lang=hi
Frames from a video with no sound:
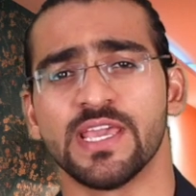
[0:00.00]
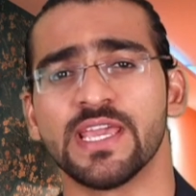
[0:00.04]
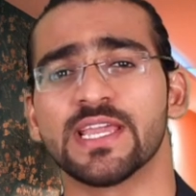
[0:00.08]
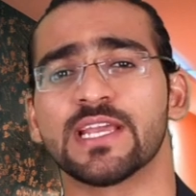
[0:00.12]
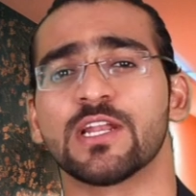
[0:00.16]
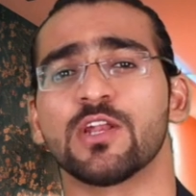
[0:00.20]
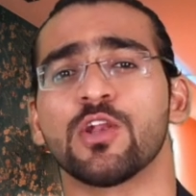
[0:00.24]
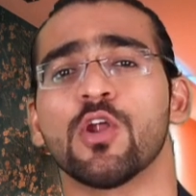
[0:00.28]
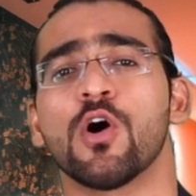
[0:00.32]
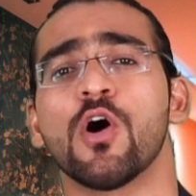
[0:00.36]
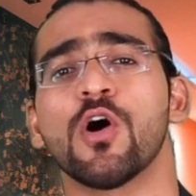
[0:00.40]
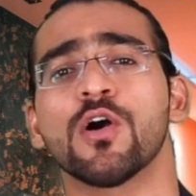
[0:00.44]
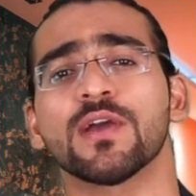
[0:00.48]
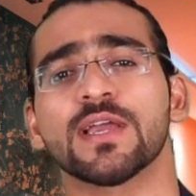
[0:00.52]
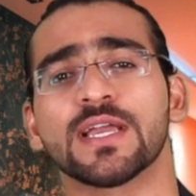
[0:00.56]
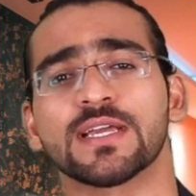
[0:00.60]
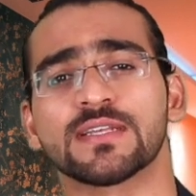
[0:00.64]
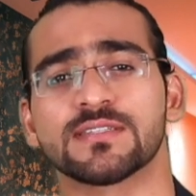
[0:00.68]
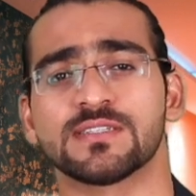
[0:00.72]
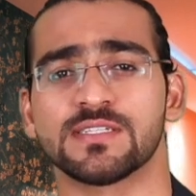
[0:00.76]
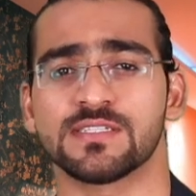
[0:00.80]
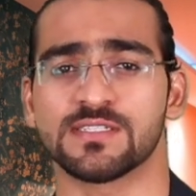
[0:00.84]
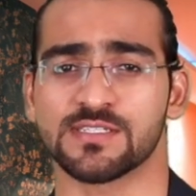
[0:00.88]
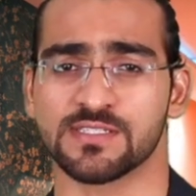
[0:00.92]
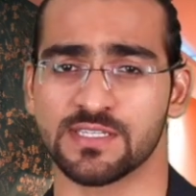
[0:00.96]
एक लॉन्ग
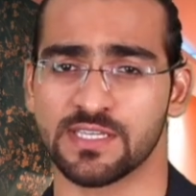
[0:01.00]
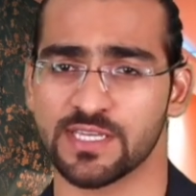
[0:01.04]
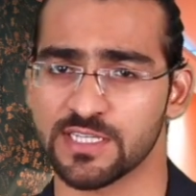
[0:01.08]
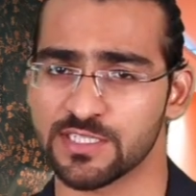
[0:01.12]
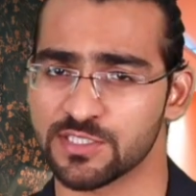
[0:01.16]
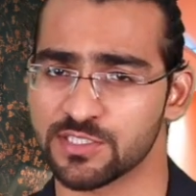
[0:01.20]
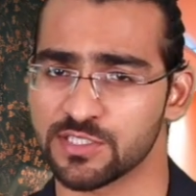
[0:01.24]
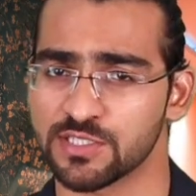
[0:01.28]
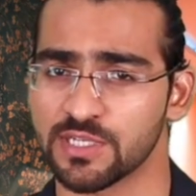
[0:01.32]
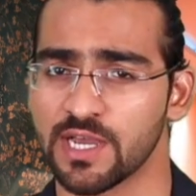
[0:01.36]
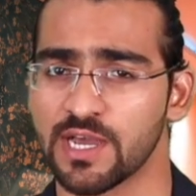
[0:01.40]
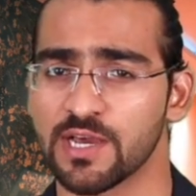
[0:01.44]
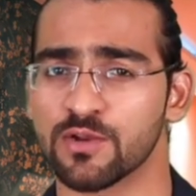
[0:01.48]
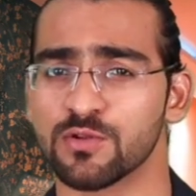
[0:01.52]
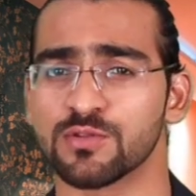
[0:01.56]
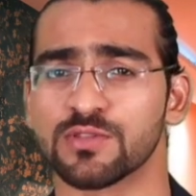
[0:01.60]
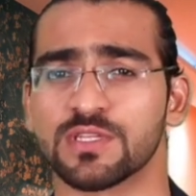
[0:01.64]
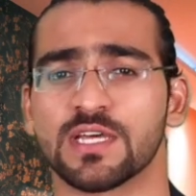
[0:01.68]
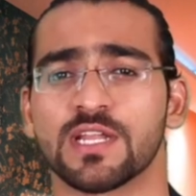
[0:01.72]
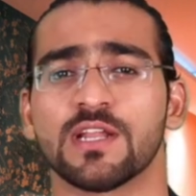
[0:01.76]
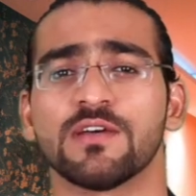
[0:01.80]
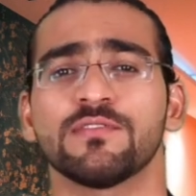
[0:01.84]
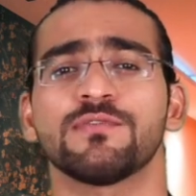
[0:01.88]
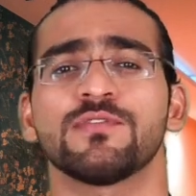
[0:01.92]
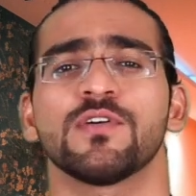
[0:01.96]
एक्सिस के चारों
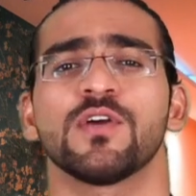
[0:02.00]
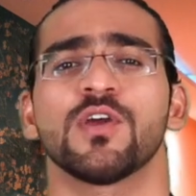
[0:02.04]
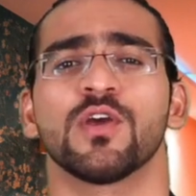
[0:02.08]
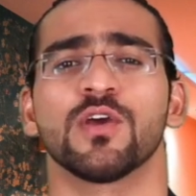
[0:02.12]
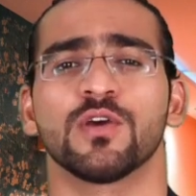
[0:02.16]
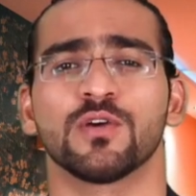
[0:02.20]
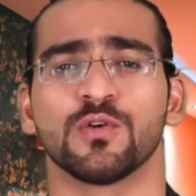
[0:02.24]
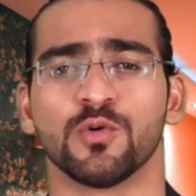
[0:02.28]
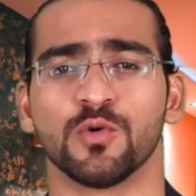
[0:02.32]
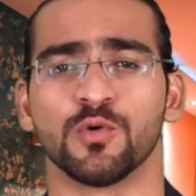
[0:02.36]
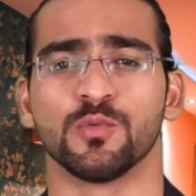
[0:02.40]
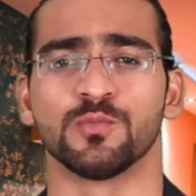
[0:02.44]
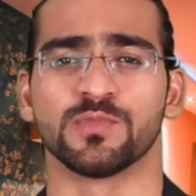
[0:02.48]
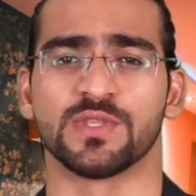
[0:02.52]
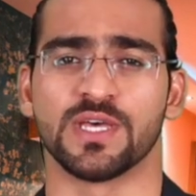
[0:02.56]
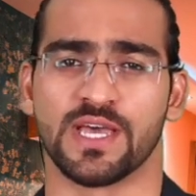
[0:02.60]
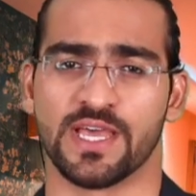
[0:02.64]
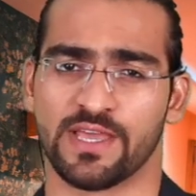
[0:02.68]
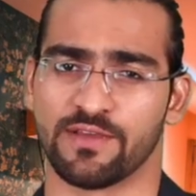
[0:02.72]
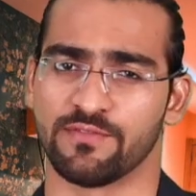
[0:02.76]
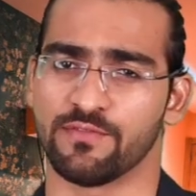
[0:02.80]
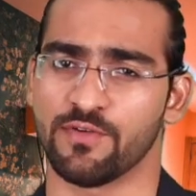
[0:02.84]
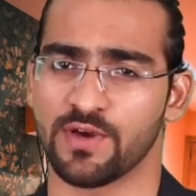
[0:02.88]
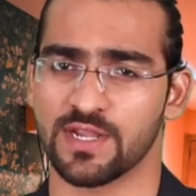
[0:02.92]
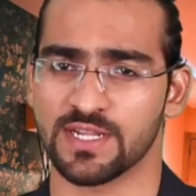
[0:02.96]
तरफ घूमता
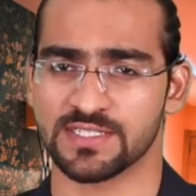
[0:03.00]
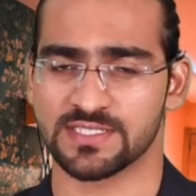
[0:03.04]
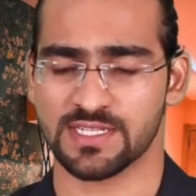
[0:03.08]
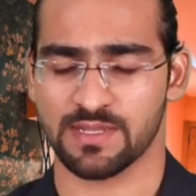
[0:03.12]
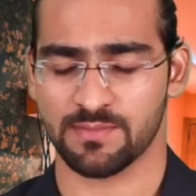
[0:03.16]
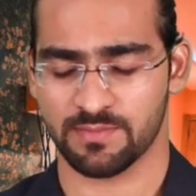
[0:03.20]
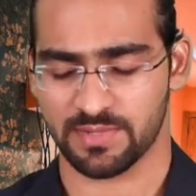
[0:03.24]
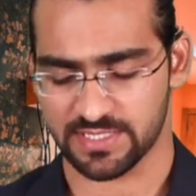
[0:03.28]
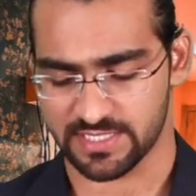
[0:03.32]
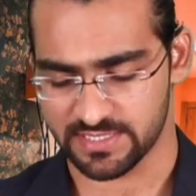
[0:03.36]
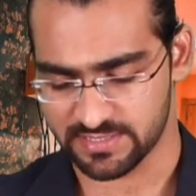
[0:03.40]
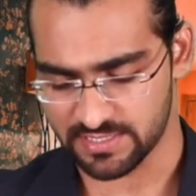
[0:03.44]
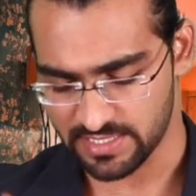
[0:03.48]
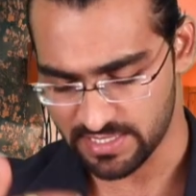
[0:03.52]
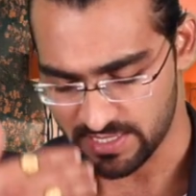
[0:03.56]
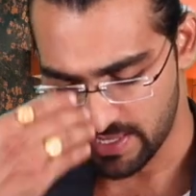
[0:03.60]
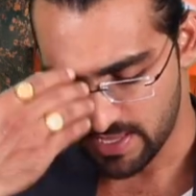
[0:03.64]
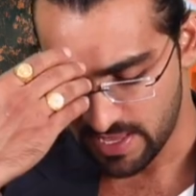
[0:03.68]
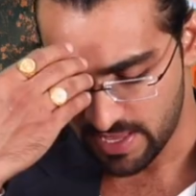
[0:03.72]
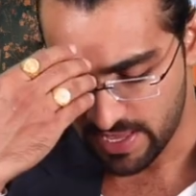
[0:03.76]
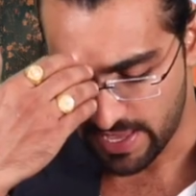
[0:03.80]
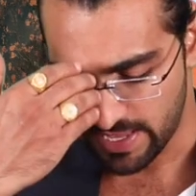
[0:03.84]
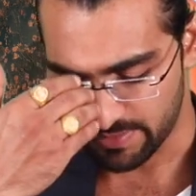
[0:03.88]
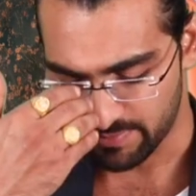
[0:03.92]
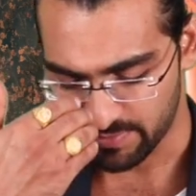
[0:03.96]
है फॉर एग्जांपल जैसे
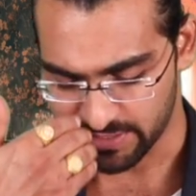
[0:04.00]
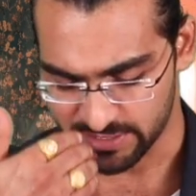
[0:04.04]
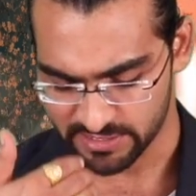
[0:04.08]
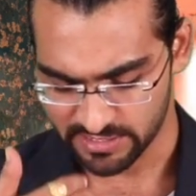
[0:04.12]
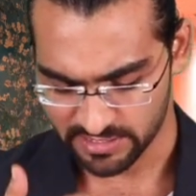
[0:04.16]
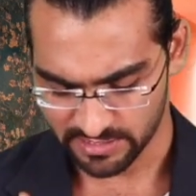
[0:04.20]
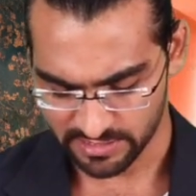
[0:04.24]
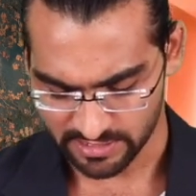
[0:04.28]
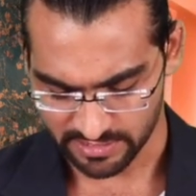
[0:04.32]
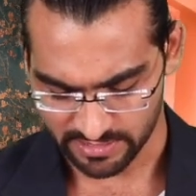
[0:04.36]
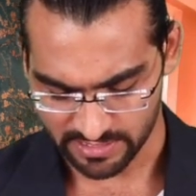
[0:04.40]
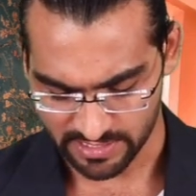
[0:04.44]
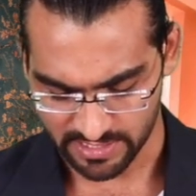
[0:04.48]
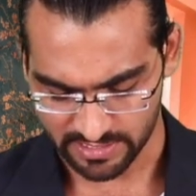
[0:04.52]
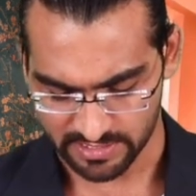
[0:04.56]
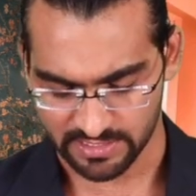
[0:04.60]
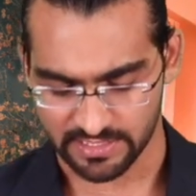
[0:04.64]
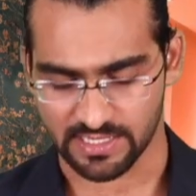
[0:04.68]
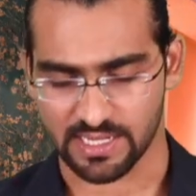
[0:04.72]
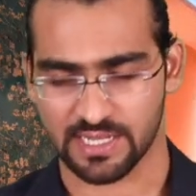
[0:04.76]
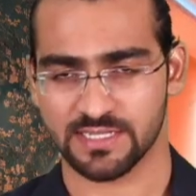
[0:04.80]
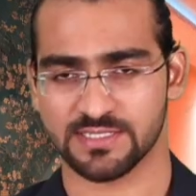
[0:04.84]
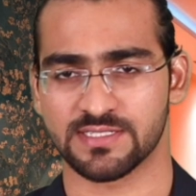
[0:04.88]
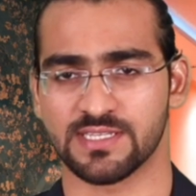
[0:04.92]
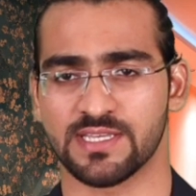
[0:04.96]
इमेजिन के लिए कि
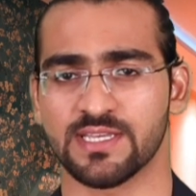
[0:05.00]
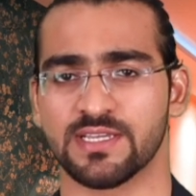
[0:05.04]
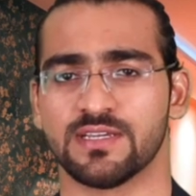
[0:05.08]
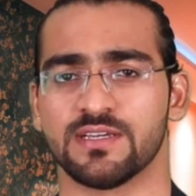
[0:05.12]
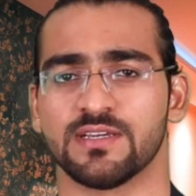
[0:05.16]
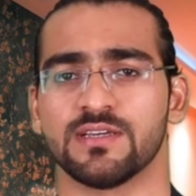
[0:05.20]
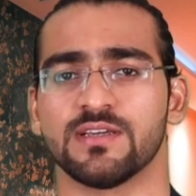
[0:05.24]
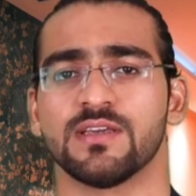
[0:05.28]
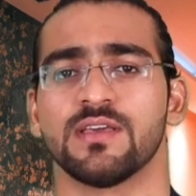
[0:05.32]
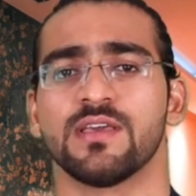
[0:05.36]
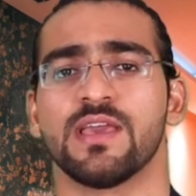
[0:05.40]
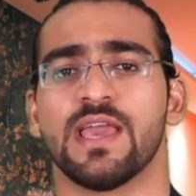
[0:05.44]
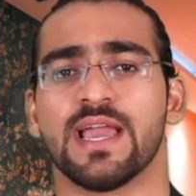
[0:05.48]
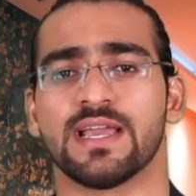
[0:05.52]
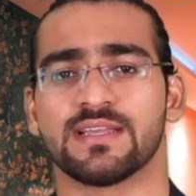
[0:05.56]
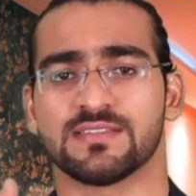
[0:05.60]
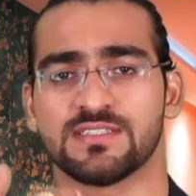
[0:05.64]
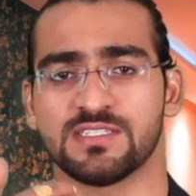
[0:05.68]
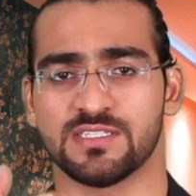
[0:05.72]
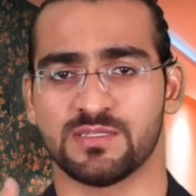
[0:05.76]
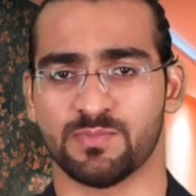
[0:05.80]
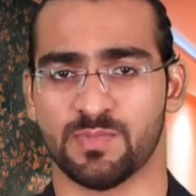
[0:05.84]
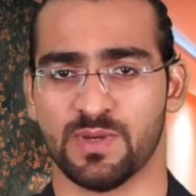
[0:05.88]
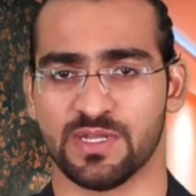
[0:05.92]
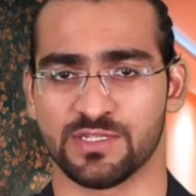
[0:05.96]
यहाँ से एक
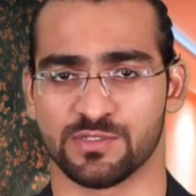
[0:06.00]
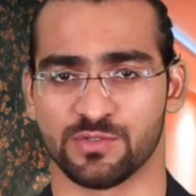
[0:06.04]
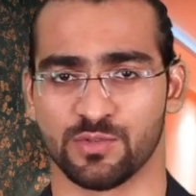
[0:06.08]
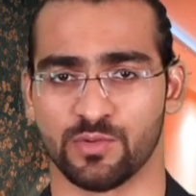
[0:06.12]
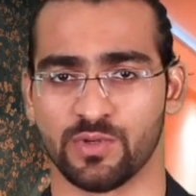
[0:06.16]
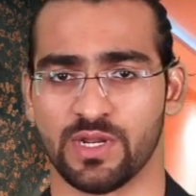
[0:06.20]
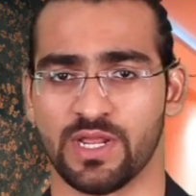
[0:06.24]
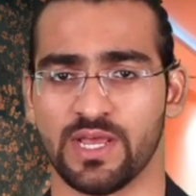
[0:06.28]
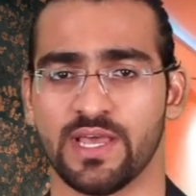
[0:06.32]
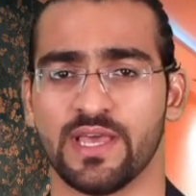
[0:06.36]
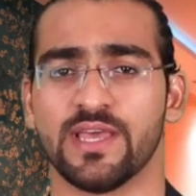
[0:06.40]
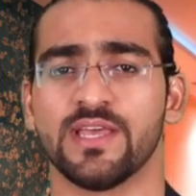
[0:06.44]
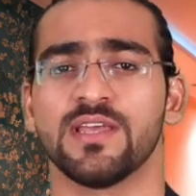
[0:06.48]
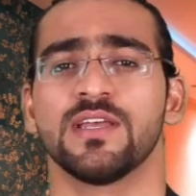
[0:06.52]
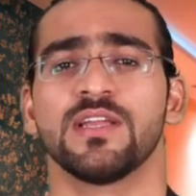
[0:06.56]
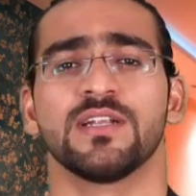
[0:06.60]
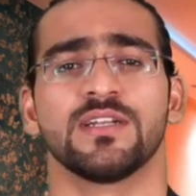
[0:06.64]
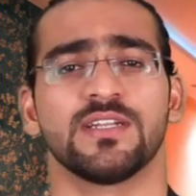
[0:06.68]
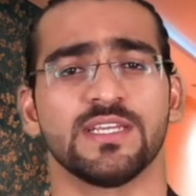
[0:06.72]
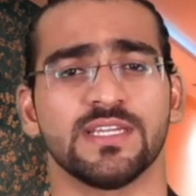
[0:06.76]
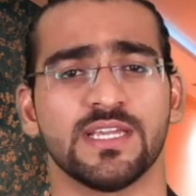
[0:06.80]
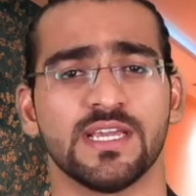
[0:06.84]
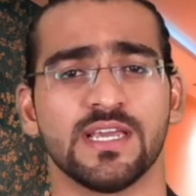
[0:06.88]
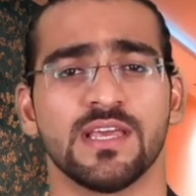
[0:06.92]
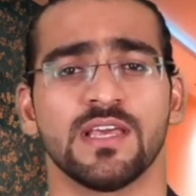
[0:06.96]
एक्सिस पास हो रहा है
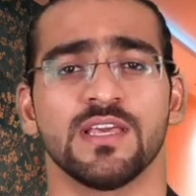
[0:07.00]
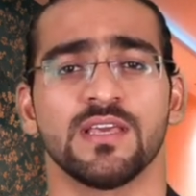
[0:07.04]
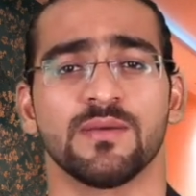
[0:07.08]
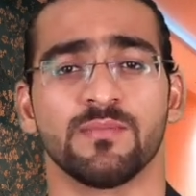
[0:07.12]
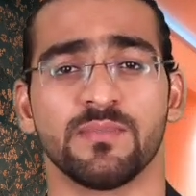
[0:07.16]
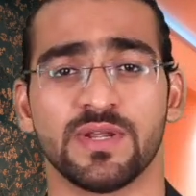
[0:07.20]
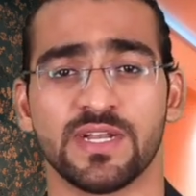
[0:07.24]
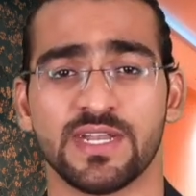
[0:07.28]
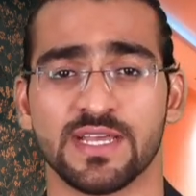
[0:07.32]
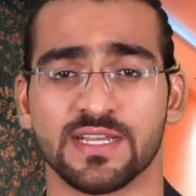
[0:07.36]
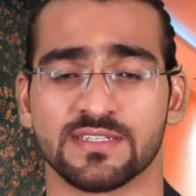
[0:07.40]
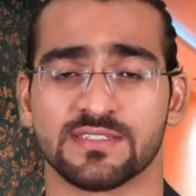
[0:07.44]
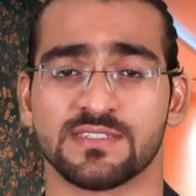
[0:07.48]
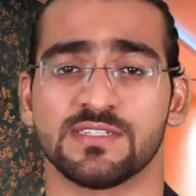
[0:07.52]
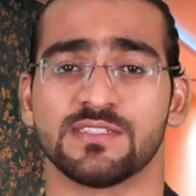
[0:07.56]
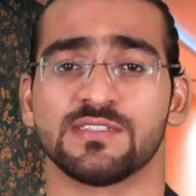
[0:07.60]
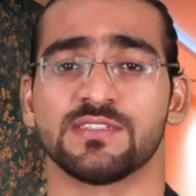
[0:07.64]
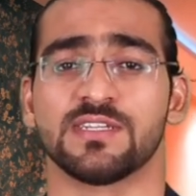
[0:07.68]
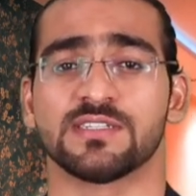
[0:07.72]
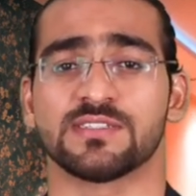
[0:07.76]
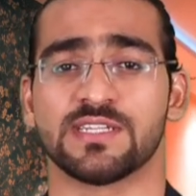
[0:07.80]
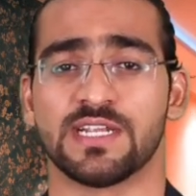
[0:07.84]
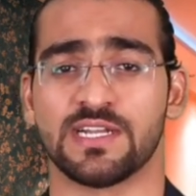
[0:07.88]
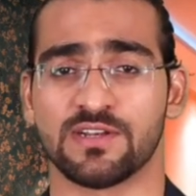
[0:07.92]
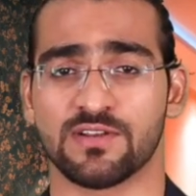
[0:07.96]
ठीक है मिड एक्सिस
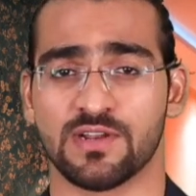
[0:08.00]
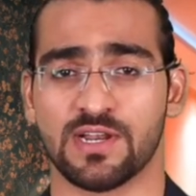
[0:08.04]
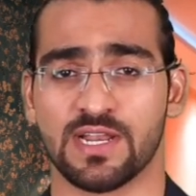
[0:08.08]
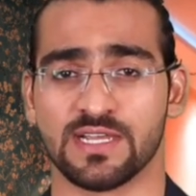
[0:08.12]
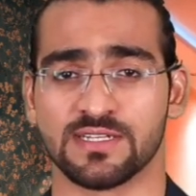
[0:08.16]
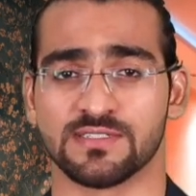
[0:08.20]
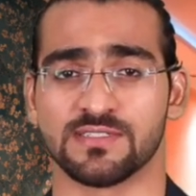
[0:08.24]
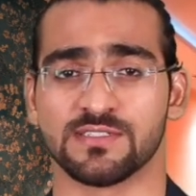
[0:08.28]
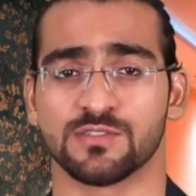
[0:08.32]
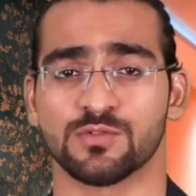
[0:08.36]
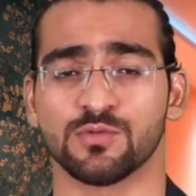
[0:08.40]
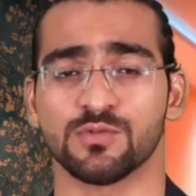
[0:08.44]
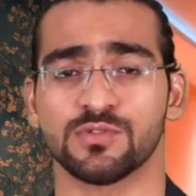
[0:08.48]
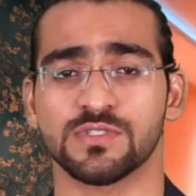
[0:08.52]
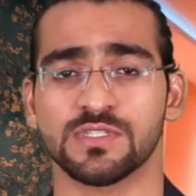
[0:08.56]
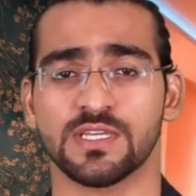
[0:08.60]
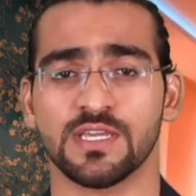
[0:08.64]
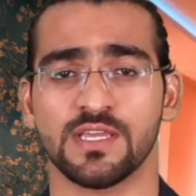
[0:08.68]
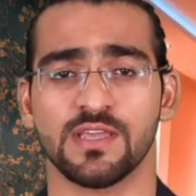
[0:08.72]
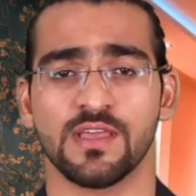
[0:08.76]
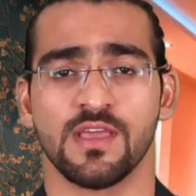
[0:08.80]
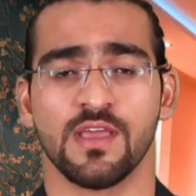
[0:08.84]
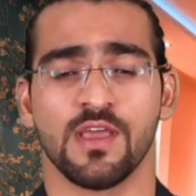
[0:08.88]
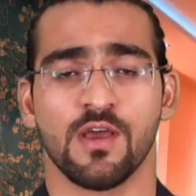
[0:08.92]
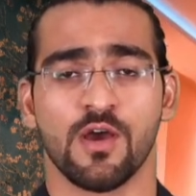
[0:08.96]
या सेंट्रल एक्सिस
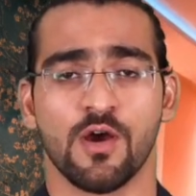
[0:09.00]
उसके